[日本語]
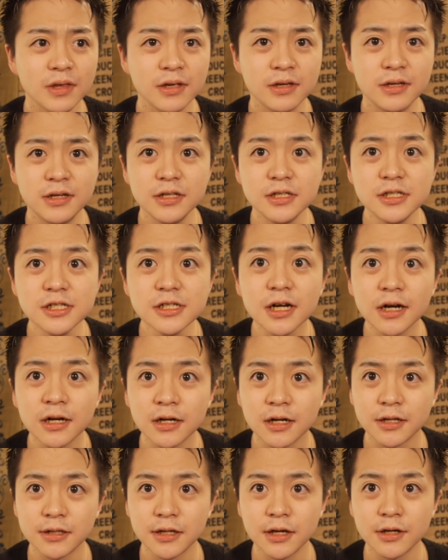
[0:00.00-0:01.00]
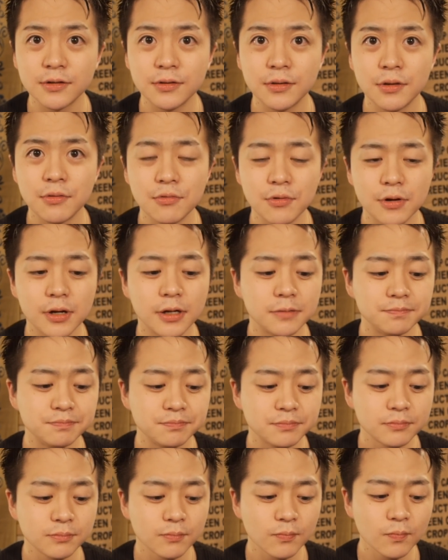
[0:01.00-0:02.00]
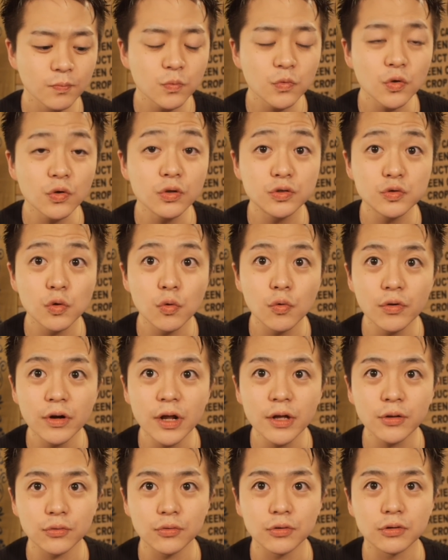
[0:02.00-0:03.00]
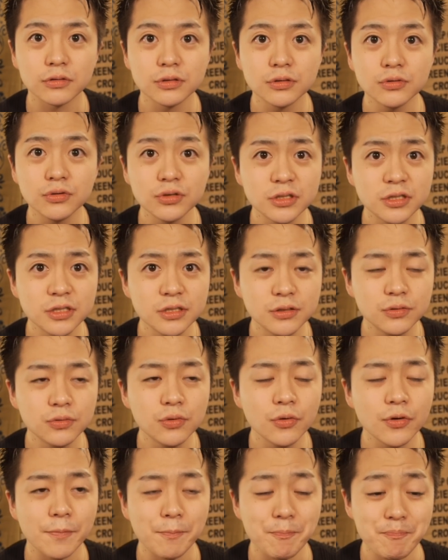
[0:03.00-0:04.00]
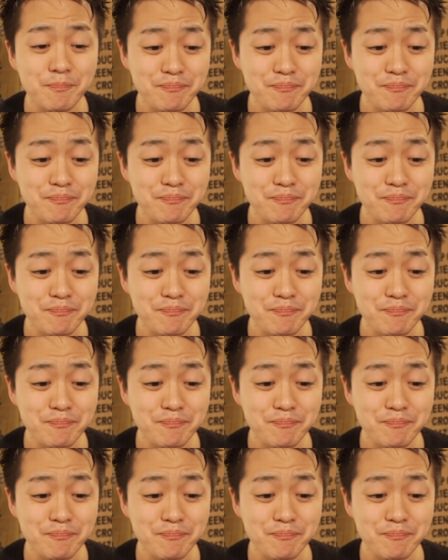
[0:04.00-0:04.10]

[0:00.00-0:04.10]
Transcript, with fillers: 生地感がないっていうか、本当にチョコレートの、そのしっとり。